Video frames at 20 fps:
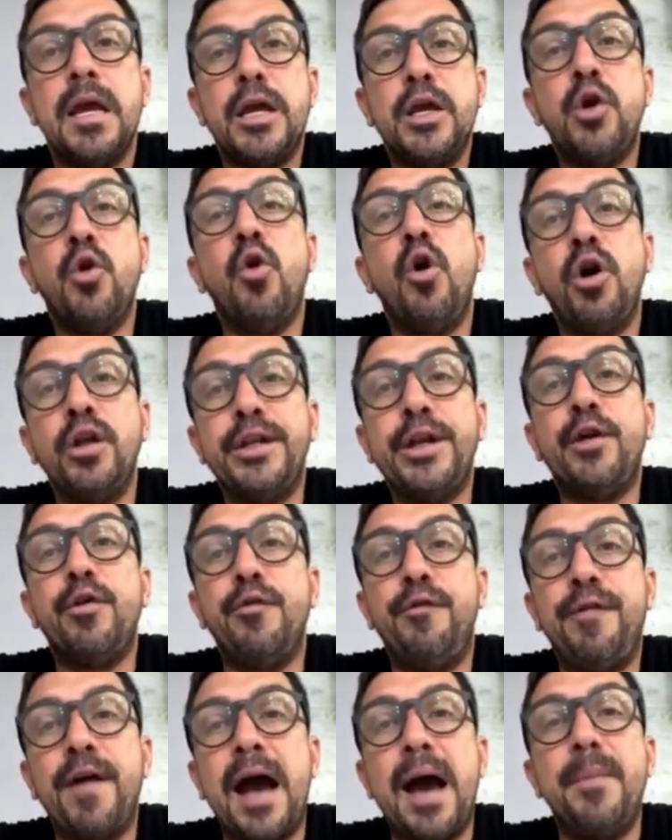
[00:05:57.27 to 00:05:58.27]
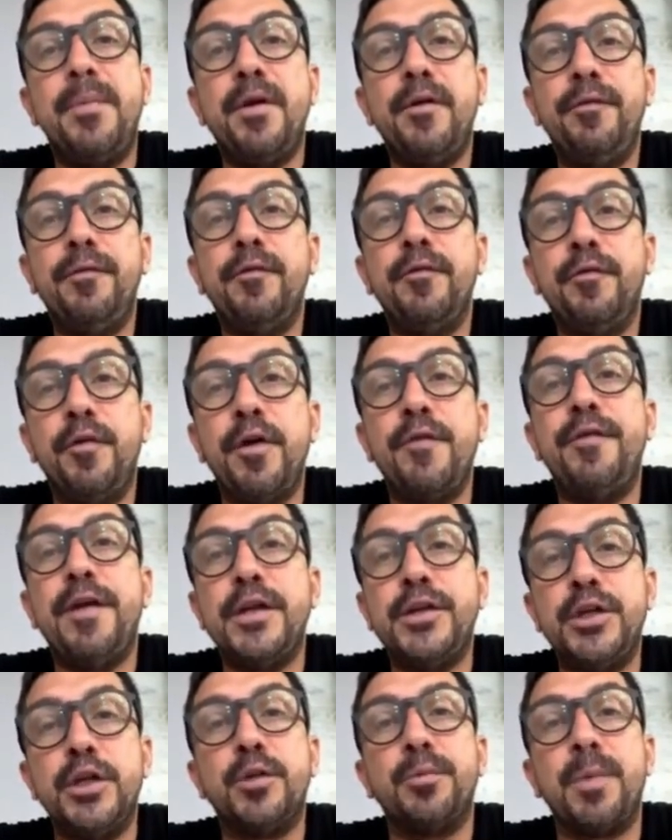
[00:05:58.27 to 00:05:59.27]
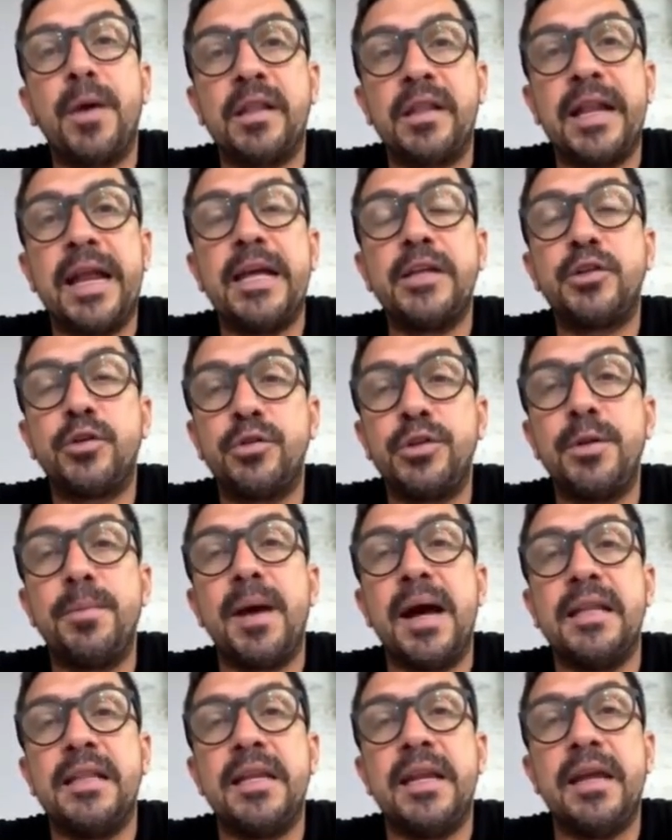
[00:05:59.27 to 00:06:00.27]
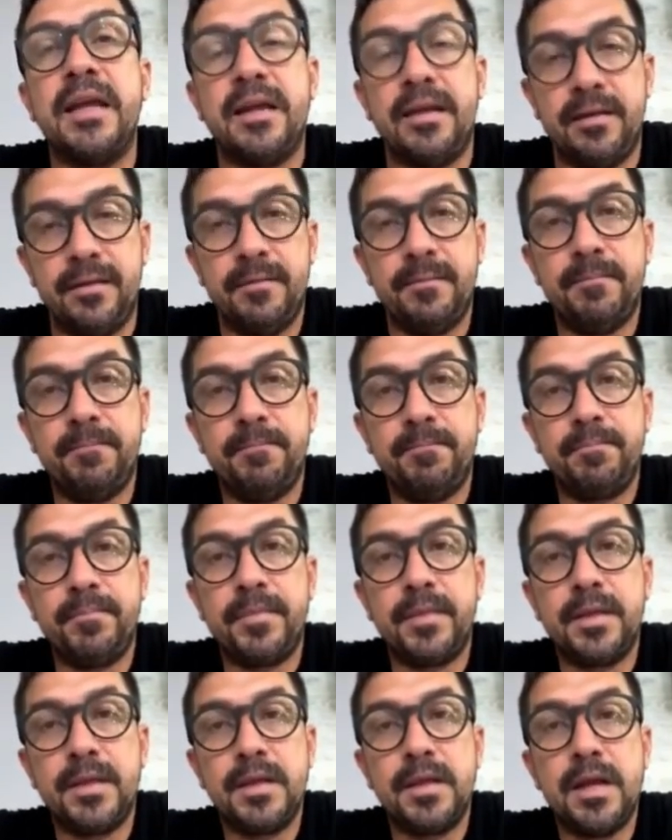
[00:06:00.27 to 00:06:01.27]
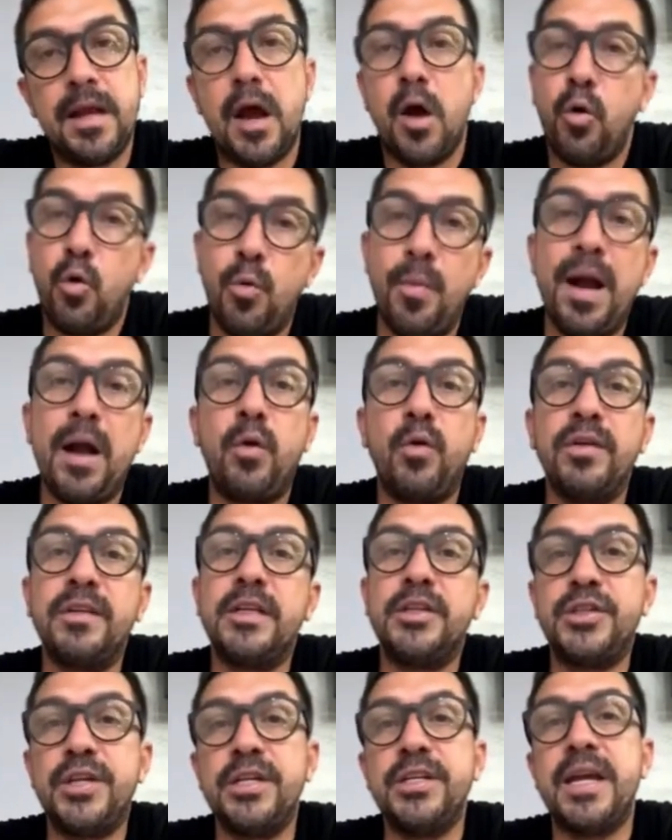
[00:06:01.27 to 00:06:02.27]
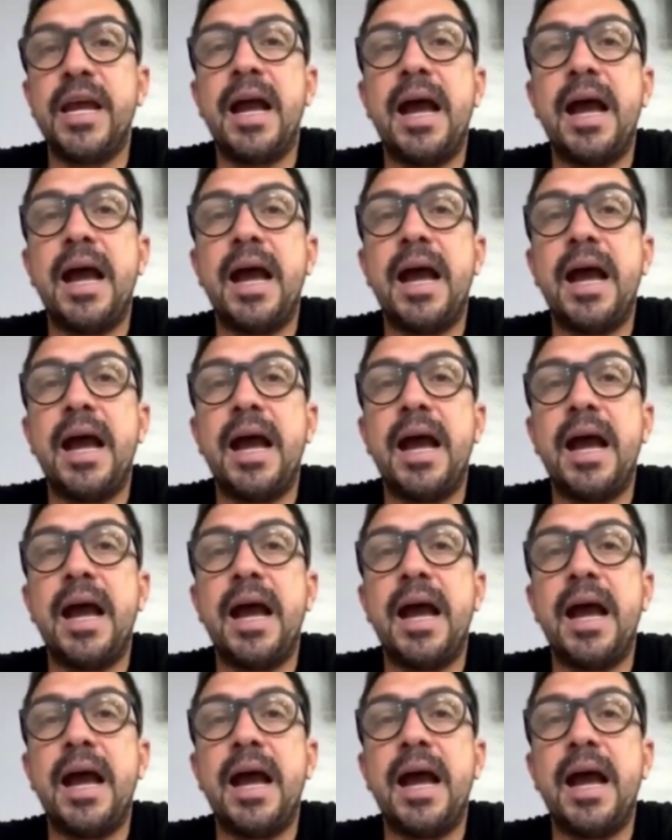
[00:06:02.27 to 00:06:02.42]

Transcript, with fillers: E o Rodrigo Fábio foi vendido para o Atlético de Madrid. Alguma coisa tinha de